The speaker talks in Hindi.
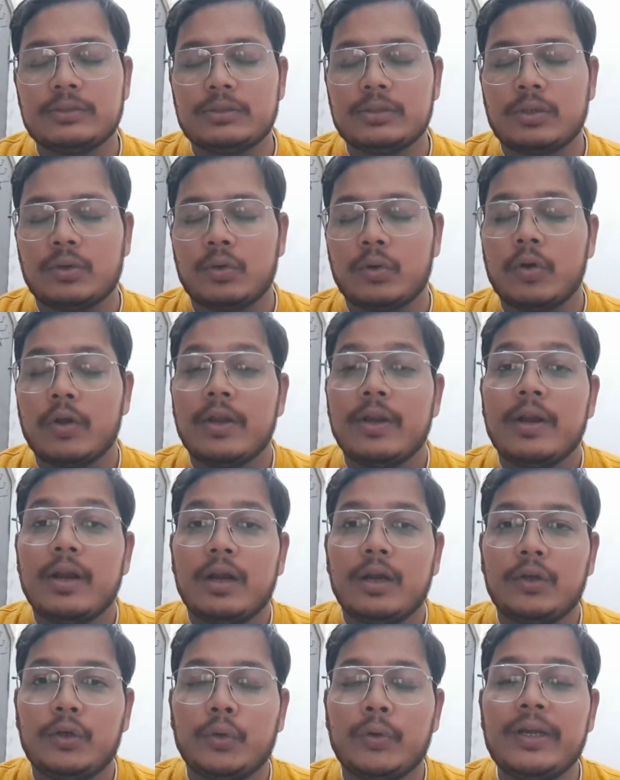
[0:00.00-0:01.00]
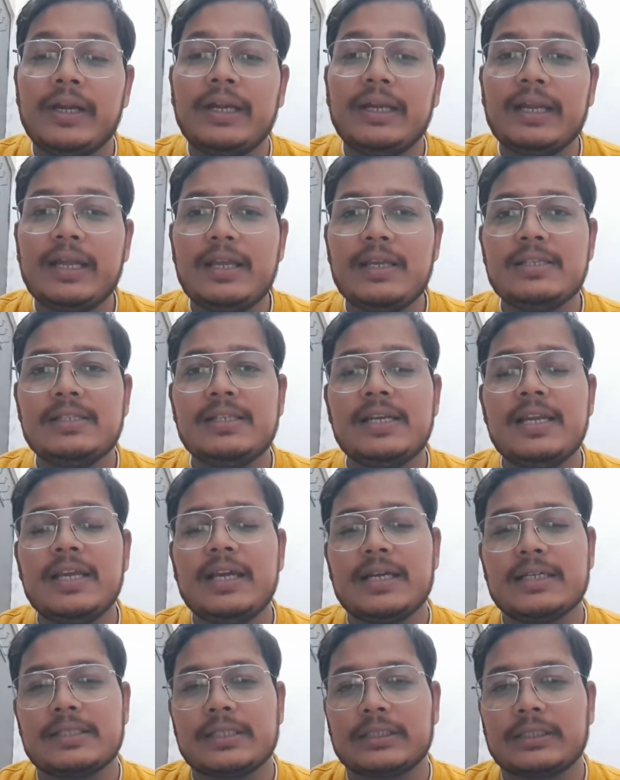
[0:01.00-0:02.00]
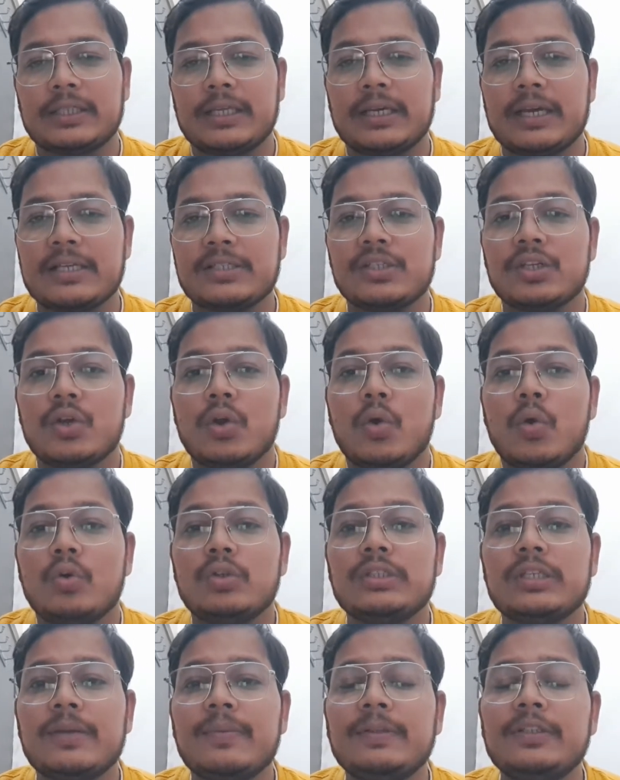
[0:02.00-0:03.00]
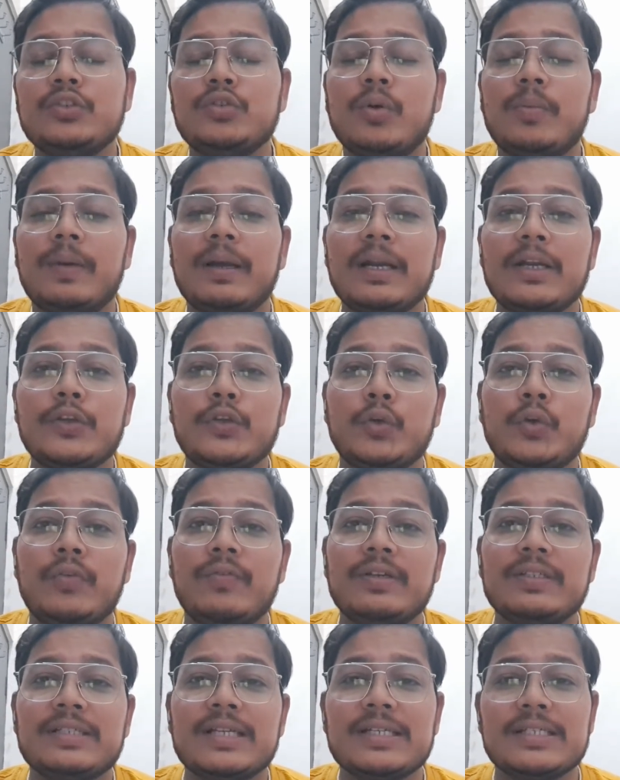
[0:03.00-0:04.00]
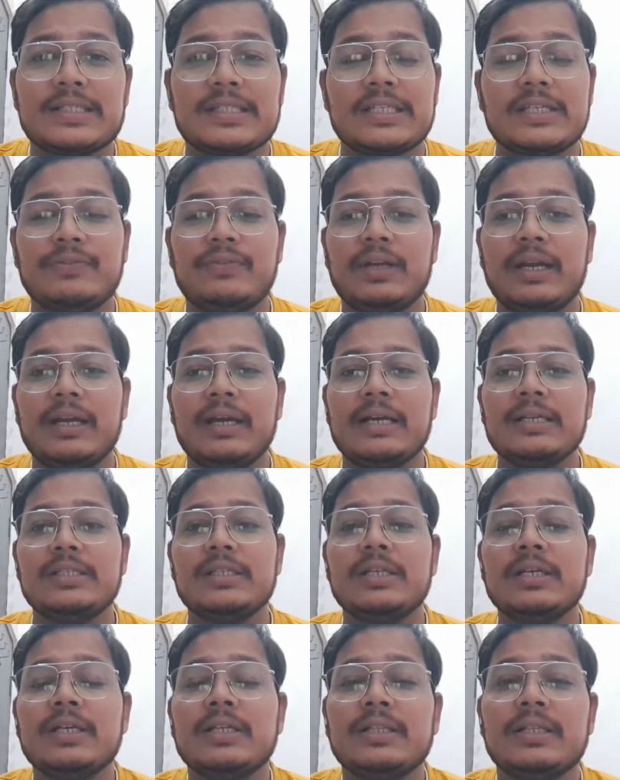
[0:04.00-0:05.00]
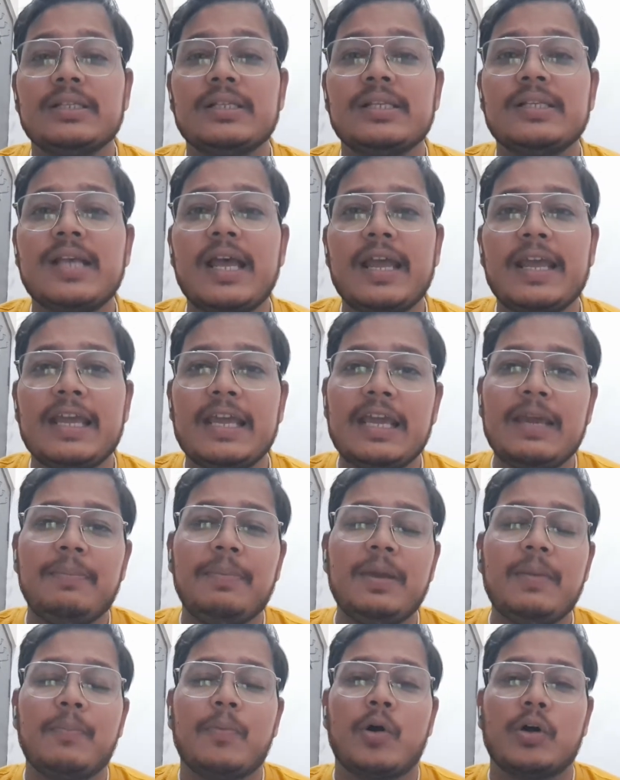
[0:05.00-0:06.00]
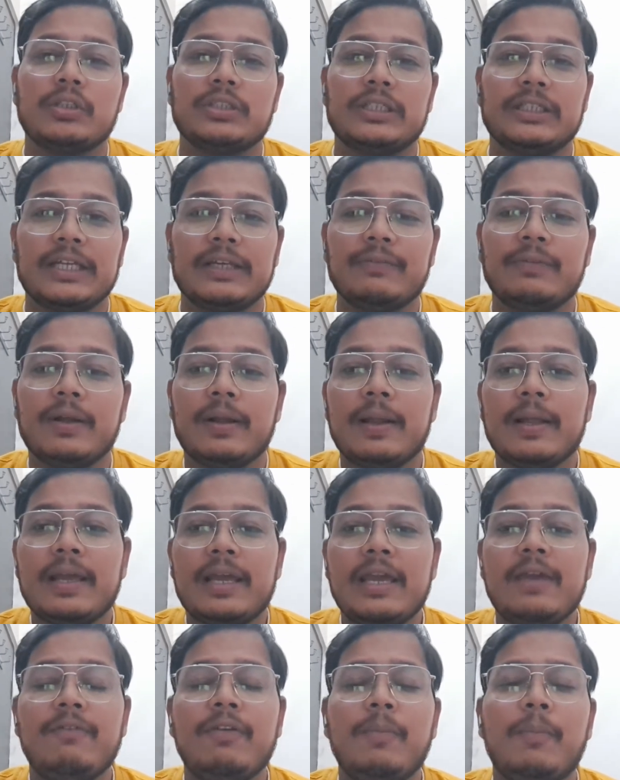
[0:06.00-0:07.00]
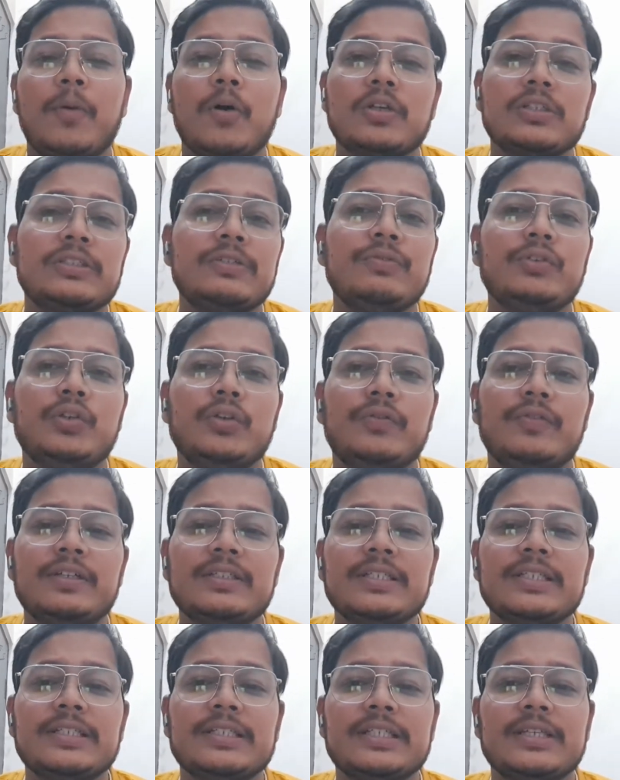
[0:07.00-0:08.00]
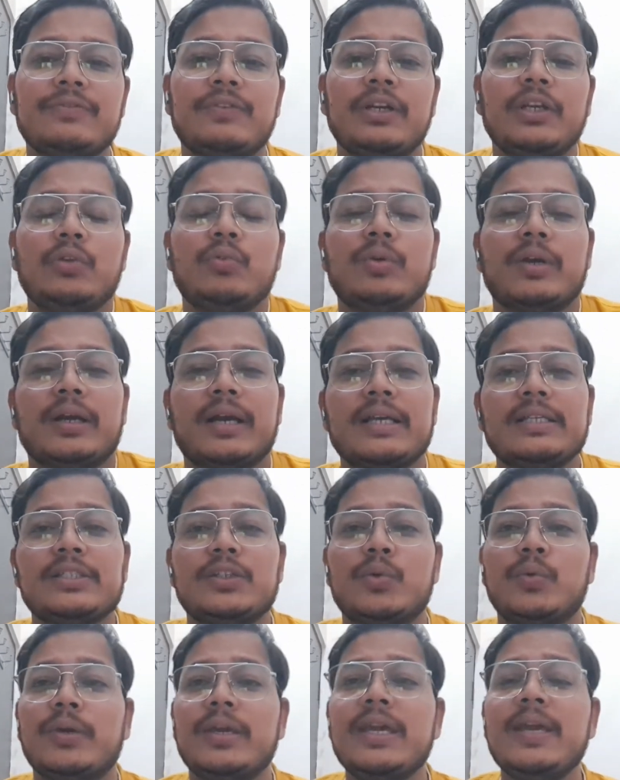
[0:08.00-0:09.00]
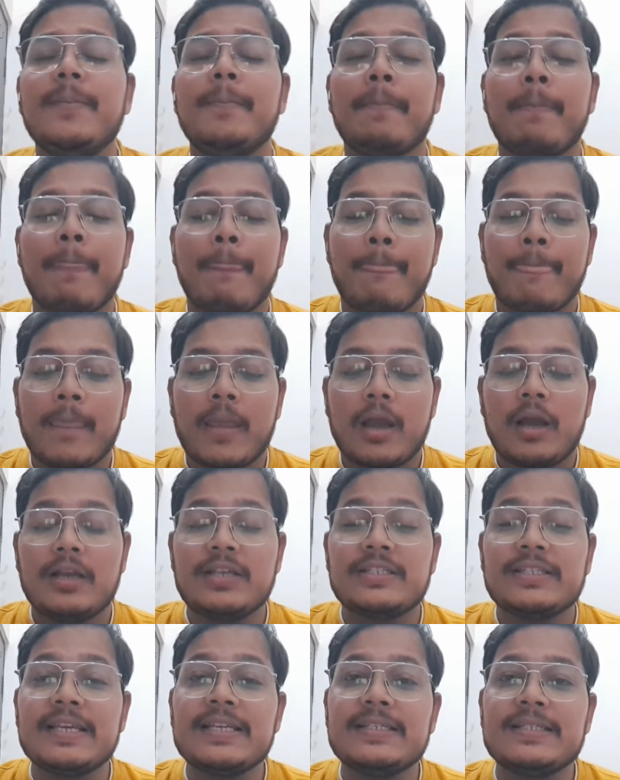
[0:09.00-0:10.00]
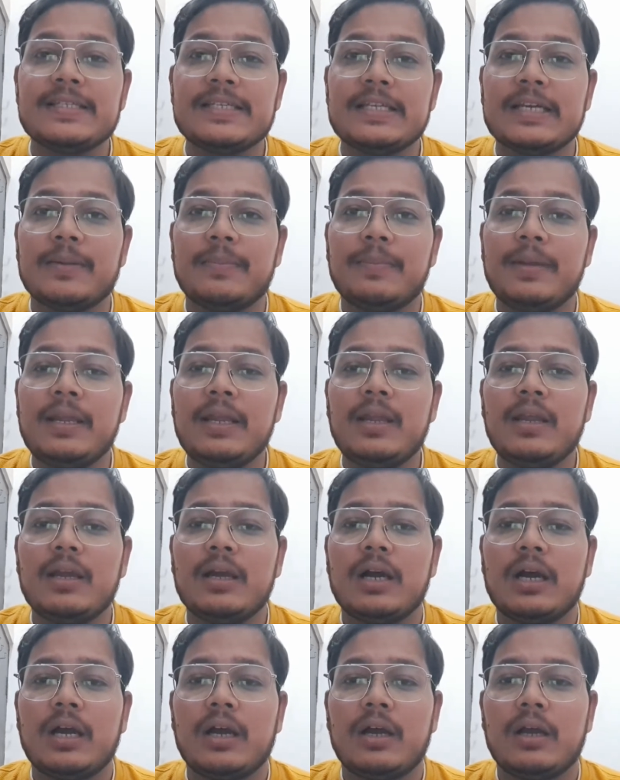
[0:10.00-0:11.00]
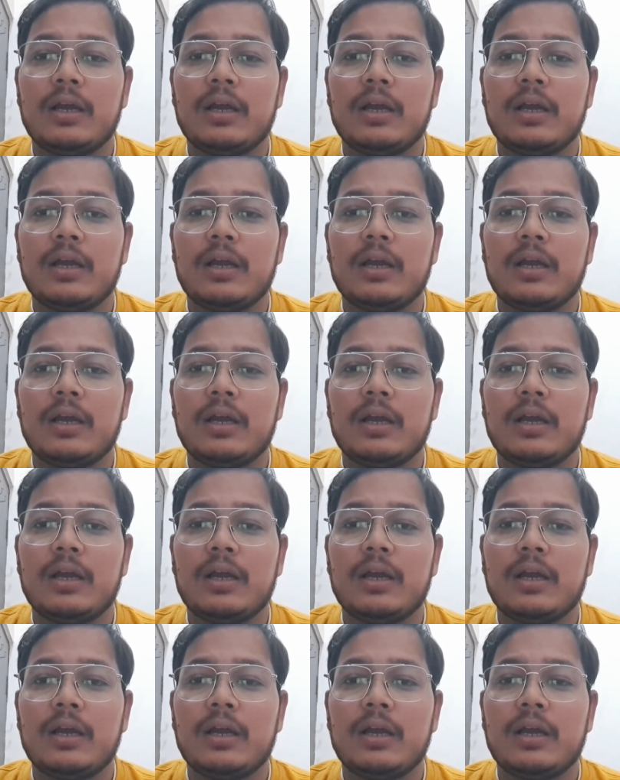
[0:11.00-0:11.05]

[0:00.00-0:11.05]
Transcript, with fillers: जो डोनेट है इजीली कर सकते हैं गैस उसके बाद जो हमारा यूनिवर्सल रिसीवर है गैस दिस इज द ए बी पॉजिटिव ए बी पॉजिटिव यूनिवर्सल सीवर क्यों है गैस क्योंकि इसके सीरम में